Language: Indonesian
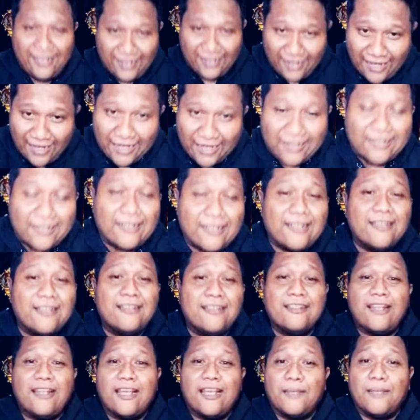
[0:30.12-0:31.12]
hal yang aneh.
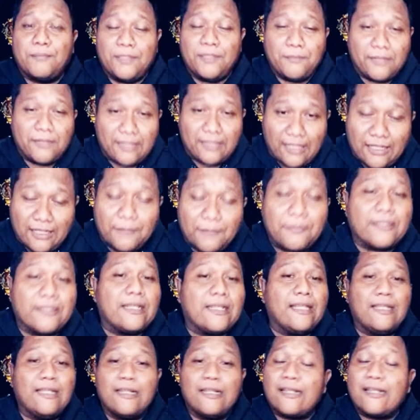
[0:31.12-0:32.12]
Nanggepin
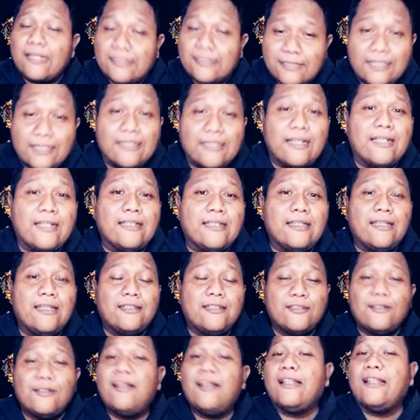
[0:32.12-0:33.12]
pertanyaan-pertanyaan receh
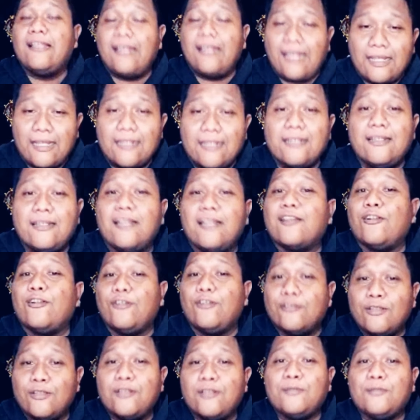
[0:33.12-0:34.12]
kalian tuh hal yang aneh dan
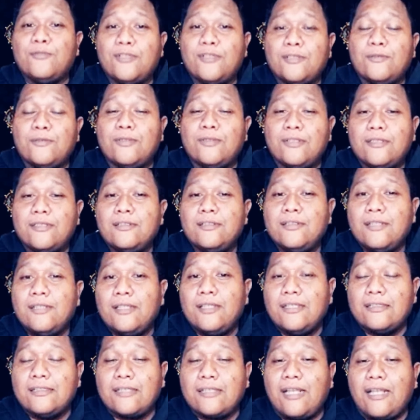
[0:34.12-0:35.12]
konyol buat gue.
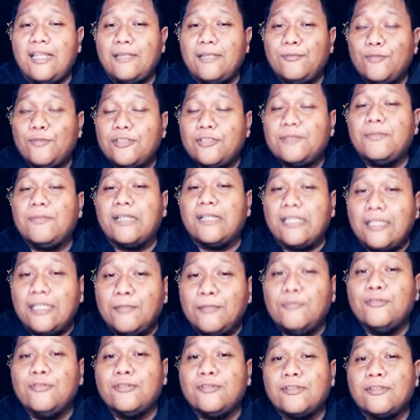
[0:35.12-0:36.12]
Sekaligus
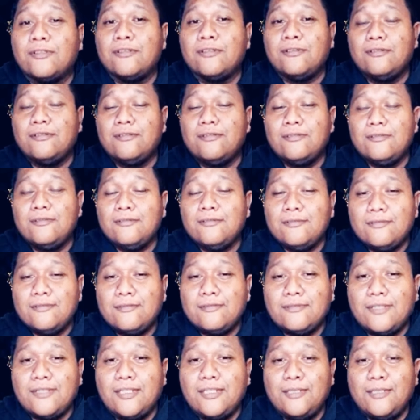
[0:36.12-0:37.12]
menghibur
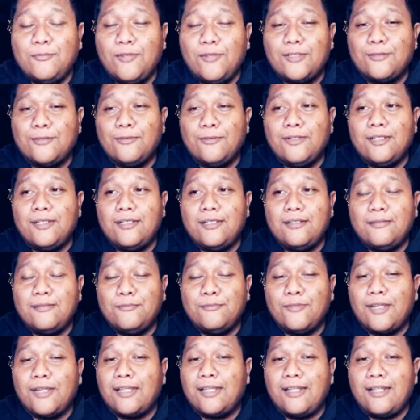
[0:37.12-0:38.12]
jadi buat gue
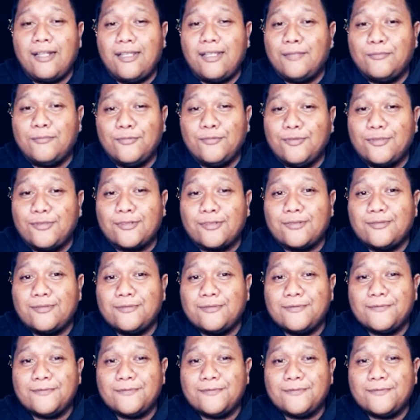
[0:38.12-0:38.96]
bukan hal yang buruk